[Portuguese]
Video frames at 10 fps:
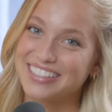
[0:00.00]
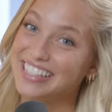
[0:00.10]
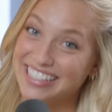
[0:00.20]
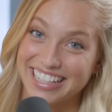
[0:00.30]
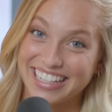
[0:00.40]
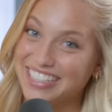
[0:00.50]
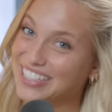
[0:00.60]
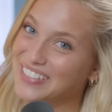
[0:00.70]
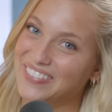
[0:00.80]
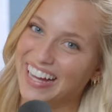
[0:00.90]
Se quiserem
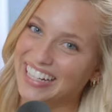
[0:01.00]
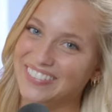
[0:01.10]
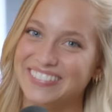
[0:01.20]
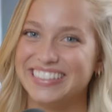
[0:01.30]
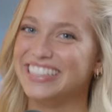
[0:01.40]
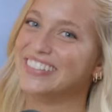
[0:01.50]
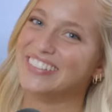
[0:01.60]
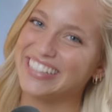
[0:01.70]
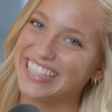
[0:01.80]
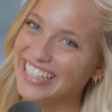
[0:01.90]
chamar-me, eu
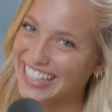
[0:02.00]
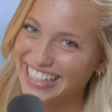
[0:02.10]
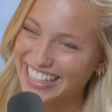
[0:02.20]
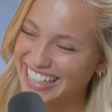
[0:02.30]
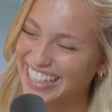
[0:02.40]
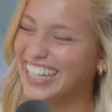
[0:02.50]
estou aqui. Chamem.